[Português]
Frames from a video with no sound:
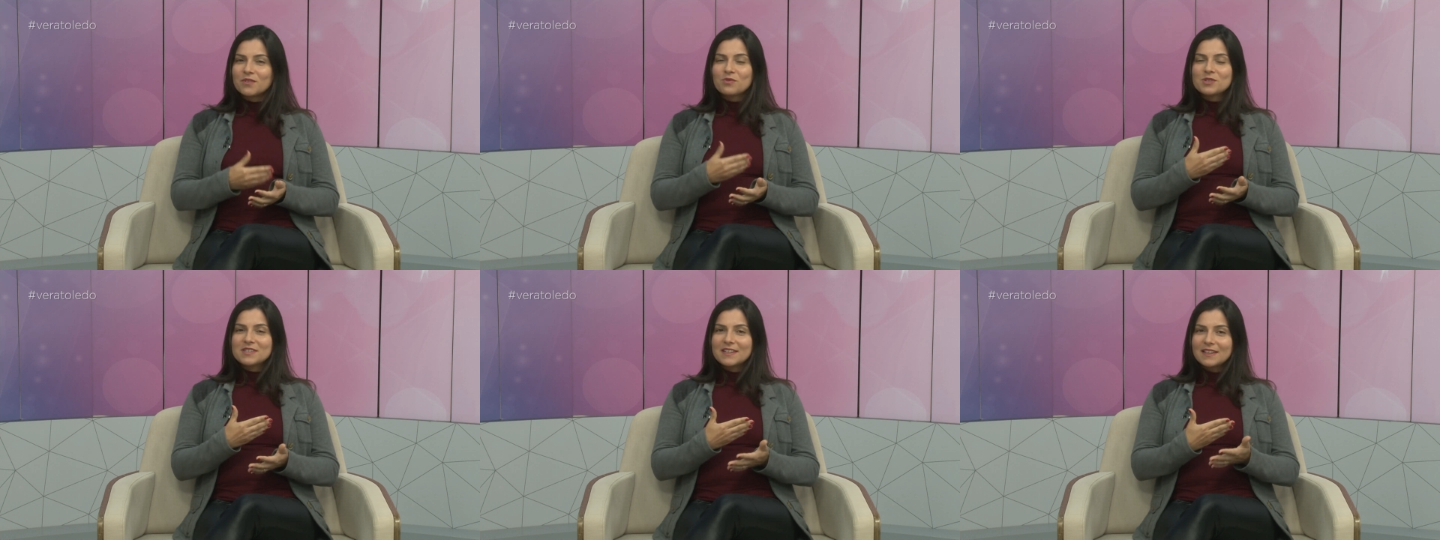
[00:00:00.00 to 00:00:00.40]
que
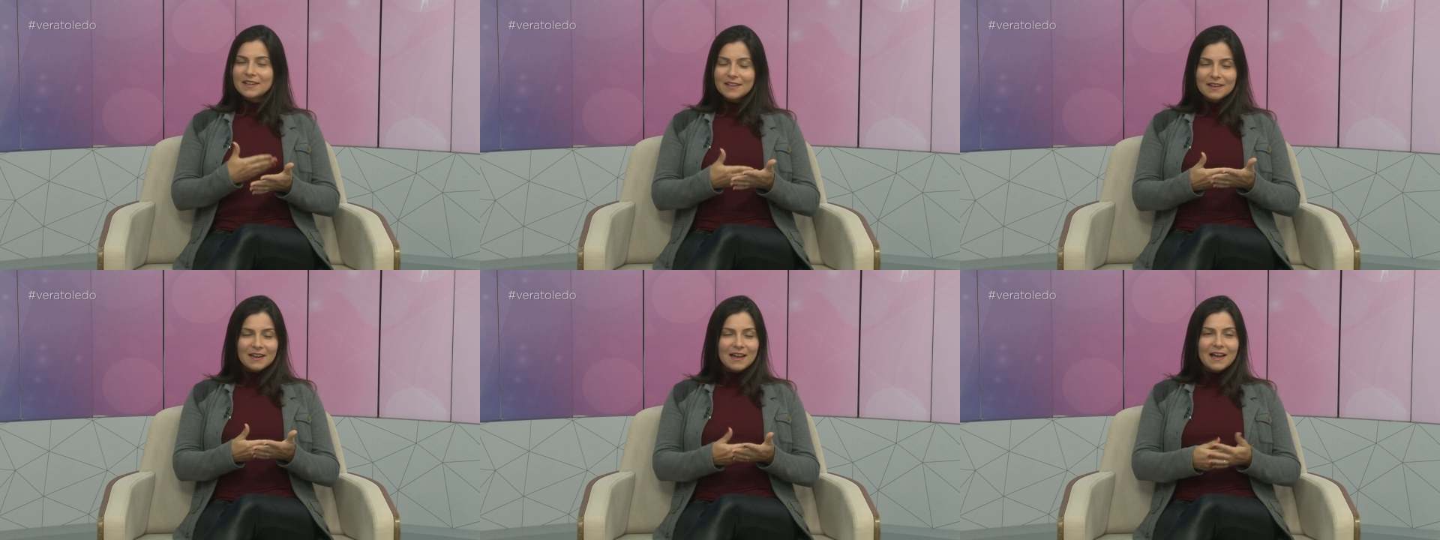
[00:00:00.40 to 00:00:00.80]
você
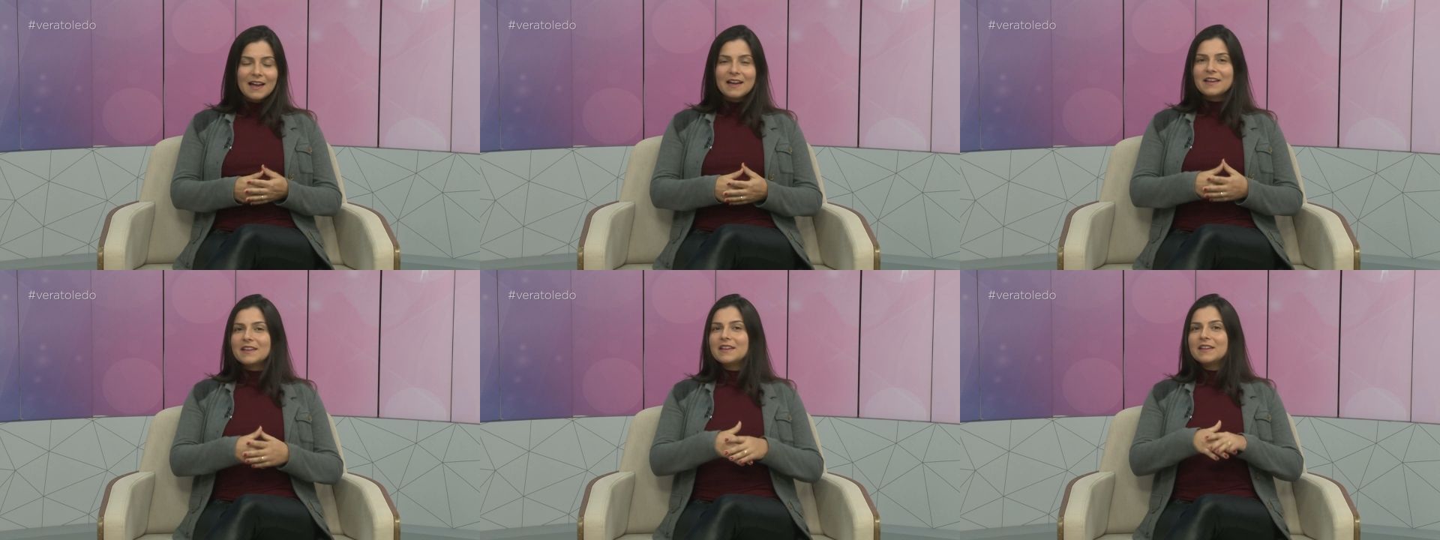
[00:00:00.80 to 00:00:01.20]
lê
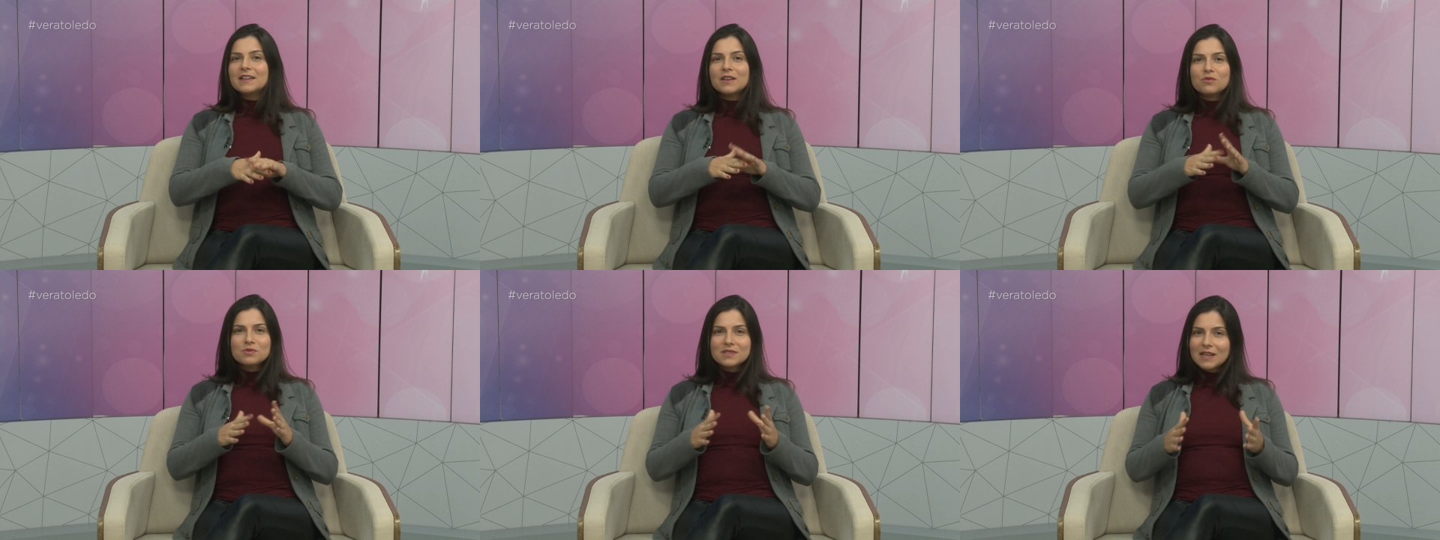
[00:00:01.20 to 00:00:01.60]
lá e
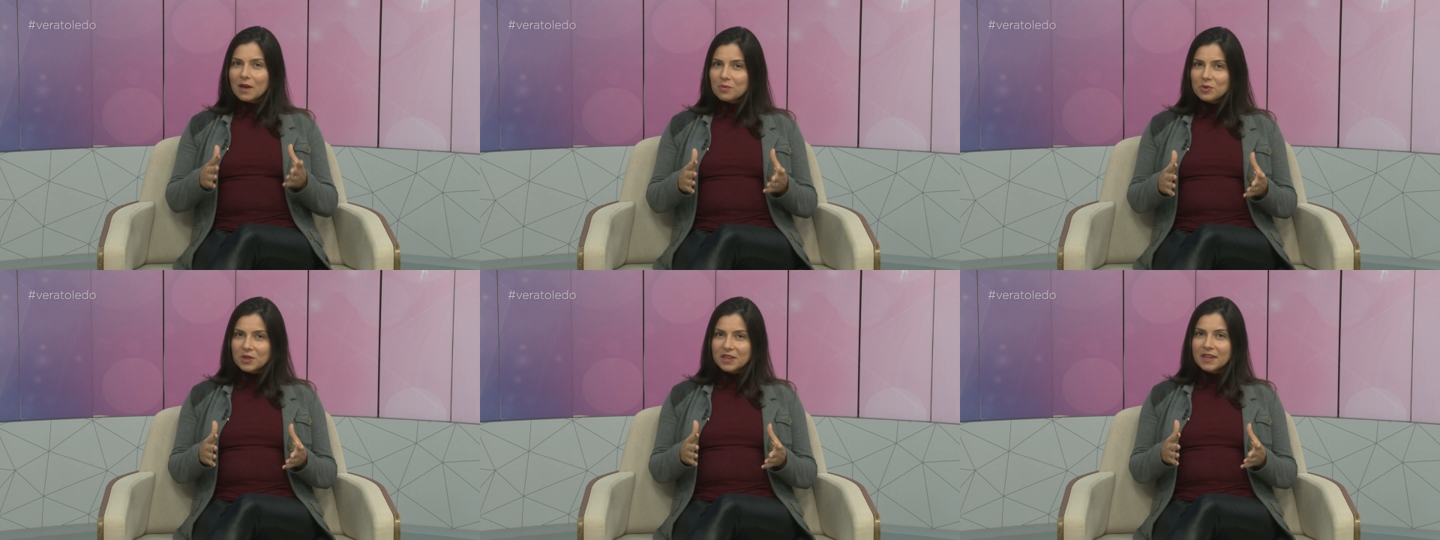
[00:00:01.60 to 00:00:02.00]
não
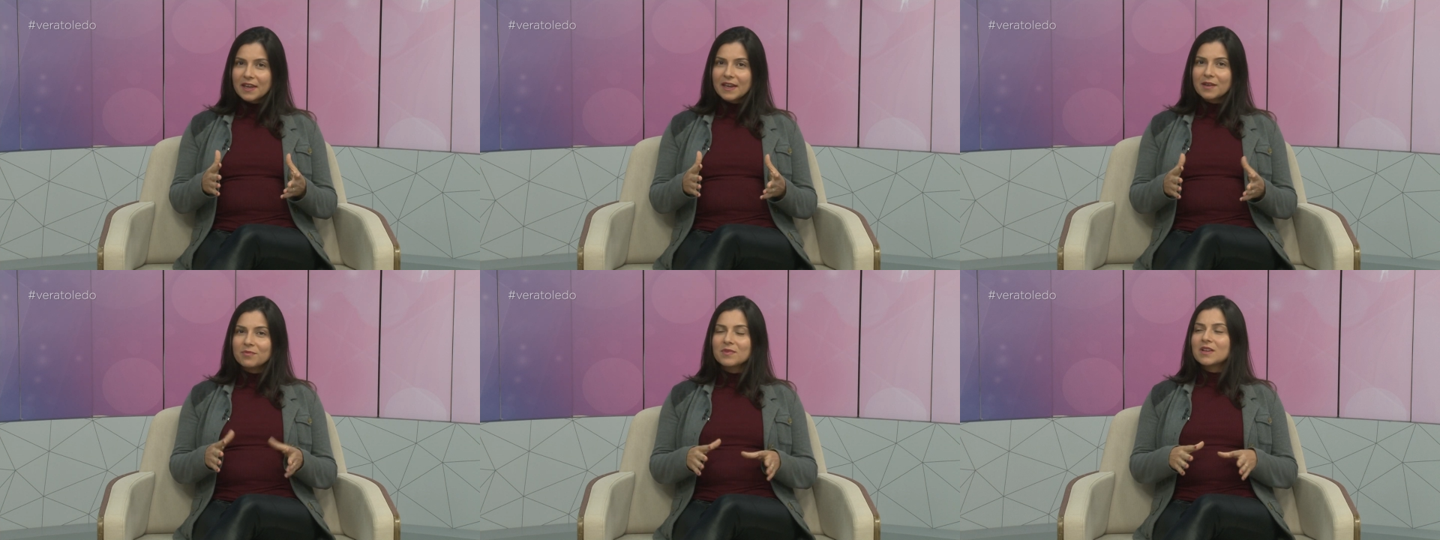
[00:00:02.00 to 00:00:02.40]
sabe o que, que
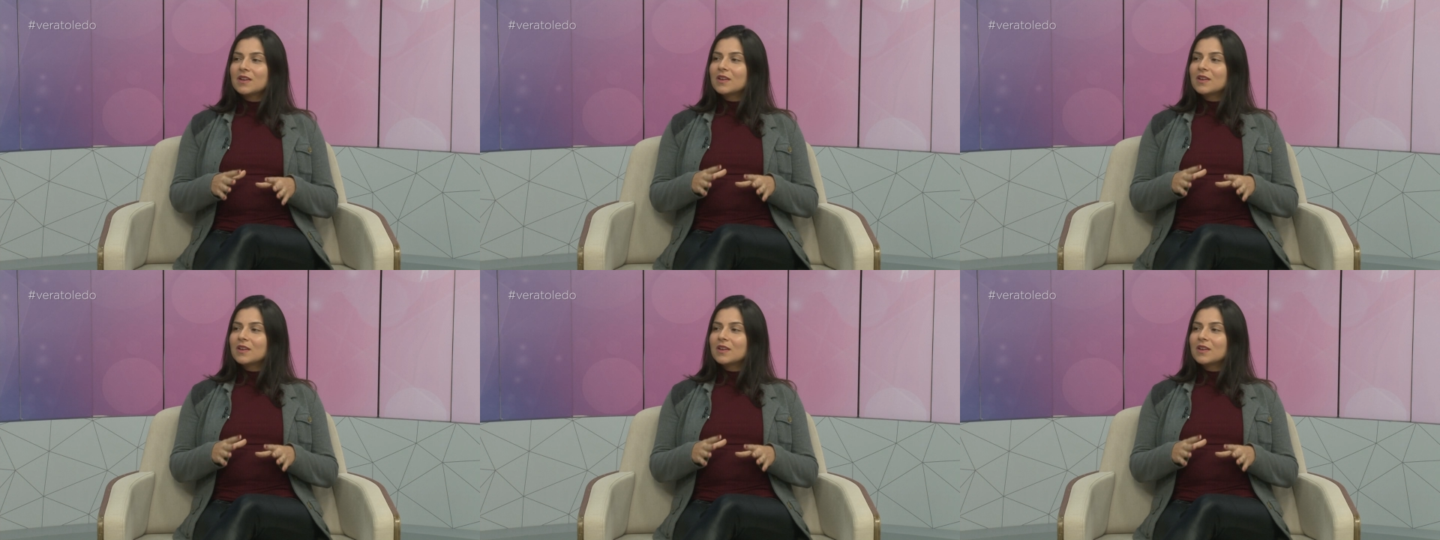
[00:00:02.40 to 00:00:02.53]
é?